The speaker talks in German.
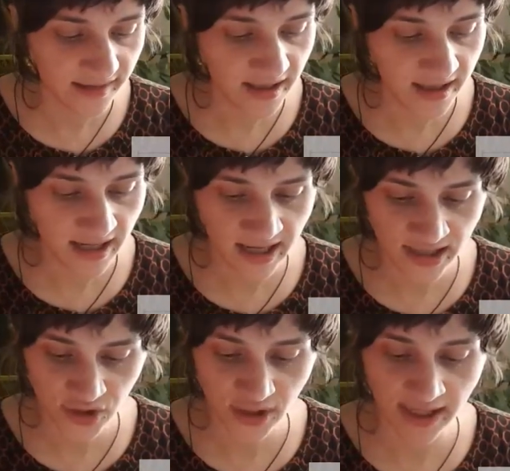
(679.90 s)
der
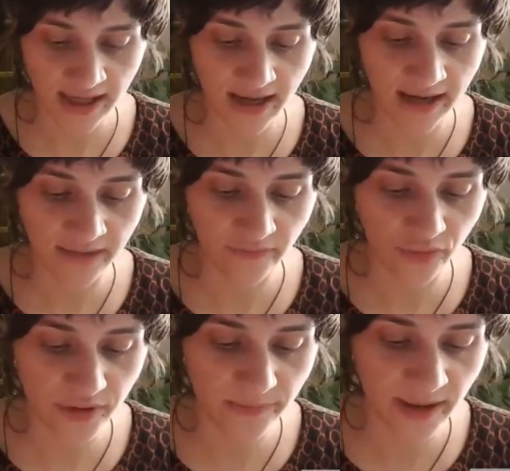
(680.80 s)
Generalstreik ein
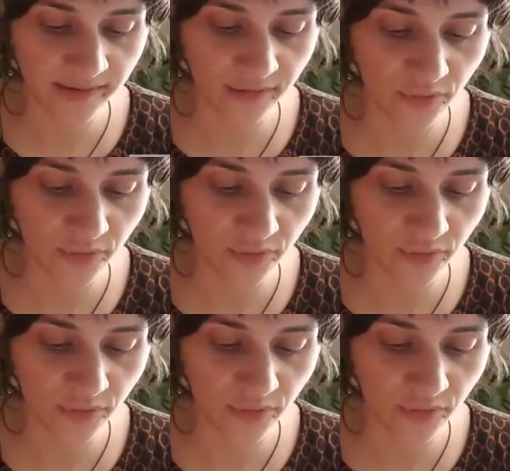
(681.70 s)
furchtbares